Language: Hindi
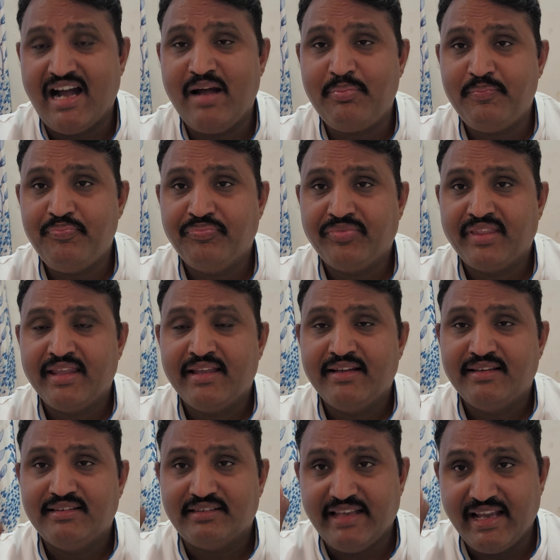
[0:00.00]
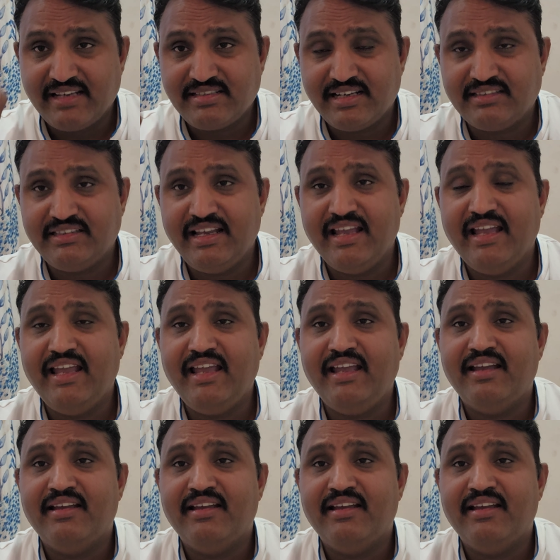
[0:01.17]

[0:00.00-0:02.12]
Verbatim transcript: आप देख सकते हैं